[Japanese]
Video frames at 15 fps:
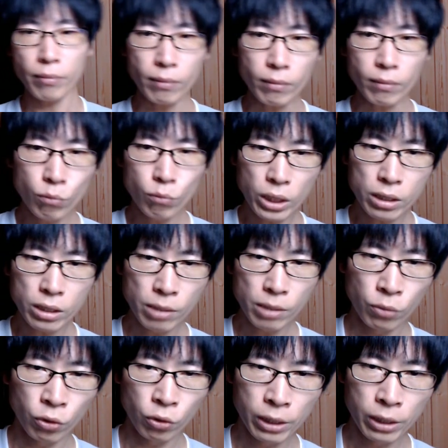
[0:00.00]
まあ、以前
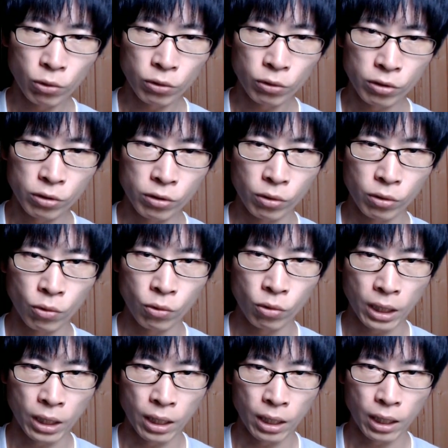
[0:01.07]
もね、腰痛の動
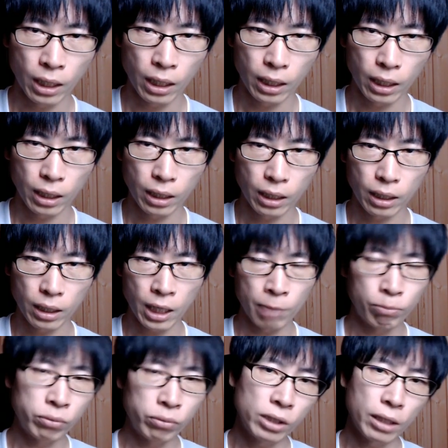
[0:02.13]
画
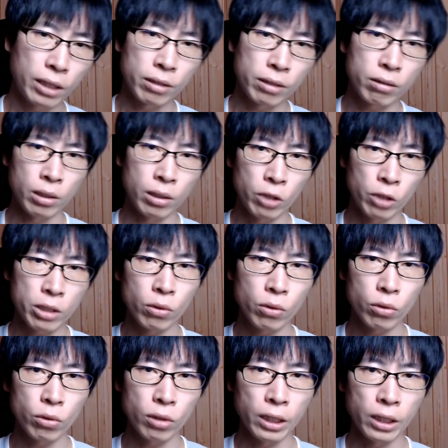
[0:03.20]
アップしたんですけどもね、そ
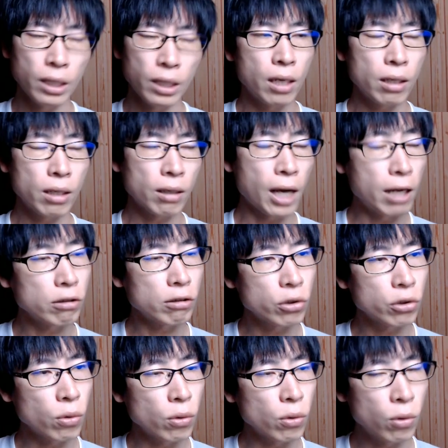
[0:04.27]
の時に、干
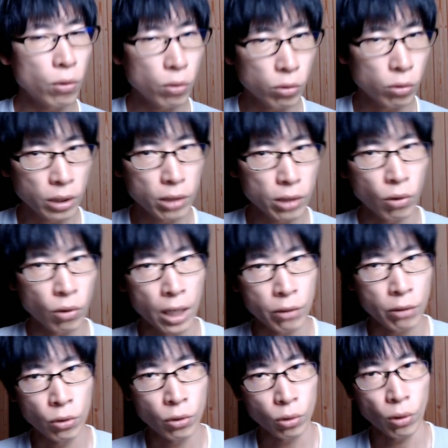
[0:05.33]
渉法っていうのがあ
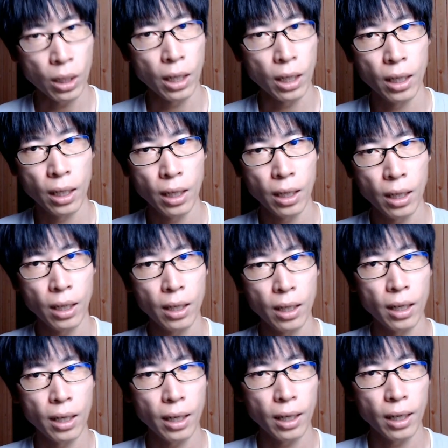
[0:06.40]
るよとか、
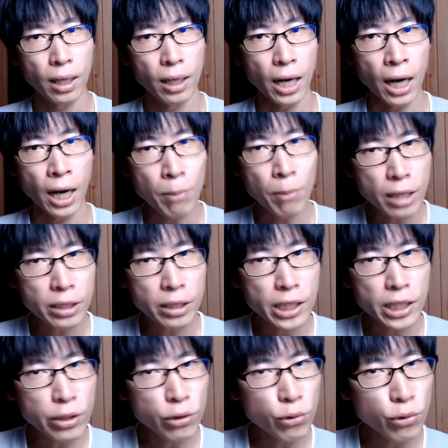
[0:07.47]
天
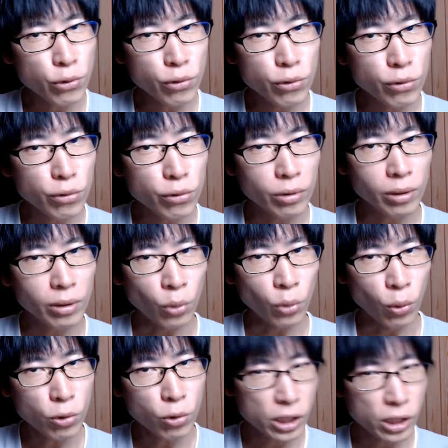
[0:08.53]
城流
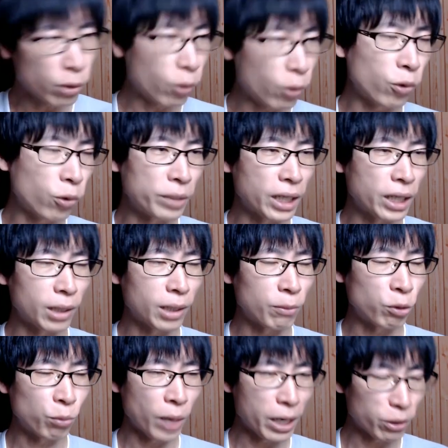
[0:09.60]
当時法みたいなも
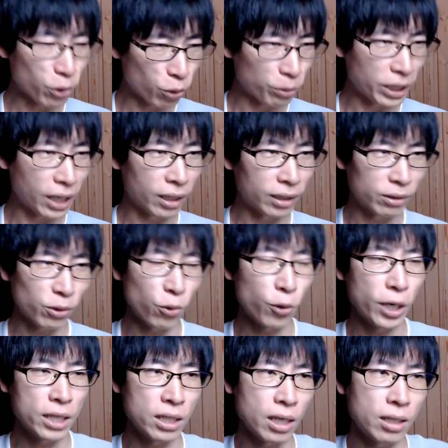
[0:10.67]
のもあるよみたいなの紹
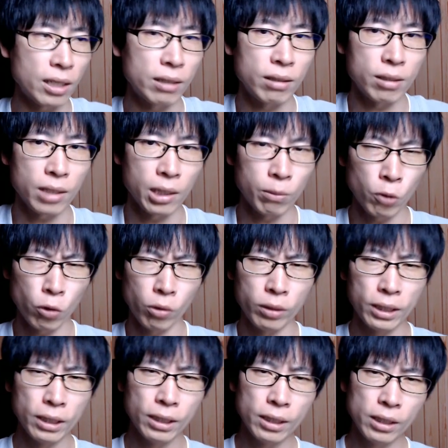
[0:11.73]
介されたんですけども、
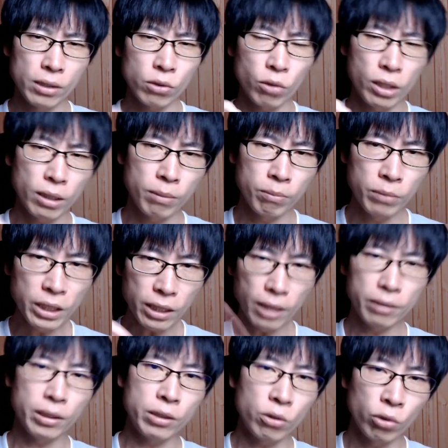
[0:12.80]
それ見た
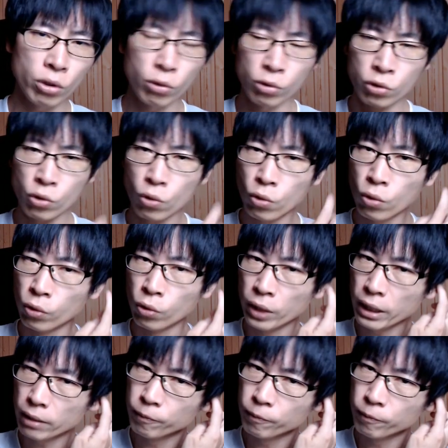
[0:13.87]
んですよ、いろいろ情報をね。